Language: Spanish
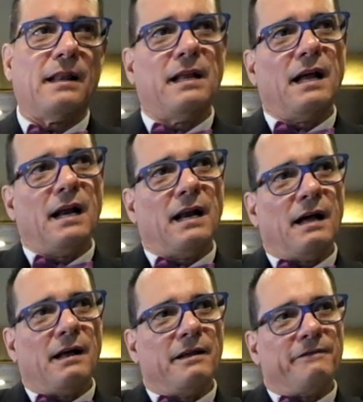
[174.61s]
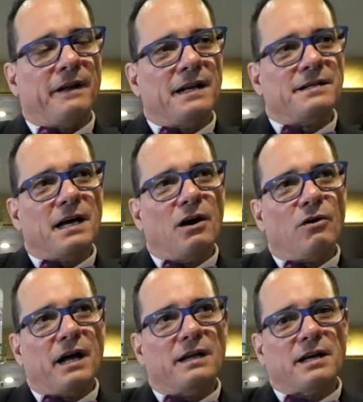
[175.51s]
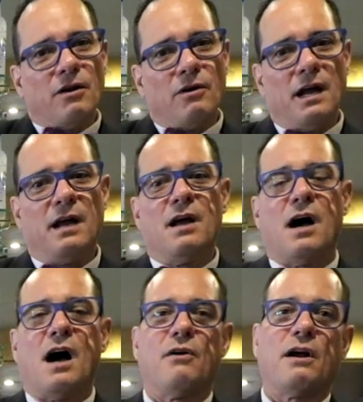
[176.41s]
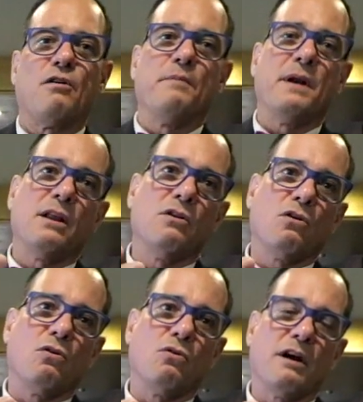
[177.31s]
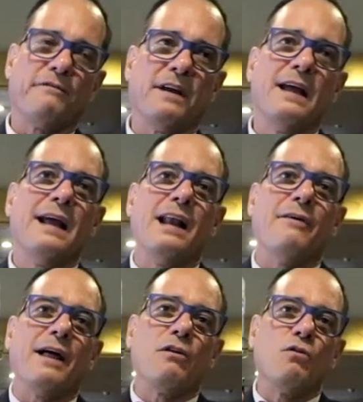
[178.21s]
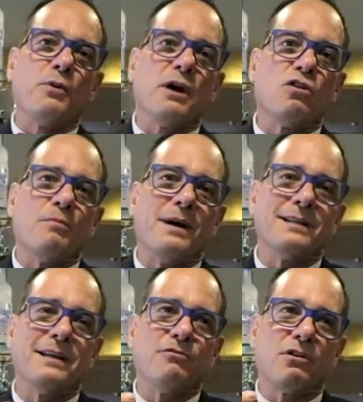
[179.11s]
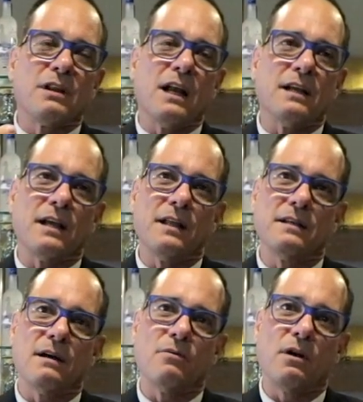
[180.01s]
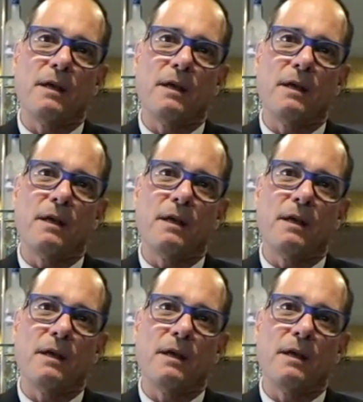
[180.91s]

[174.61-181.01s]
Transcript: de la diferencia de lo que es desayuné, ahora combinándolo con un café, le va a dar un poquito más de fortaleza y de sabor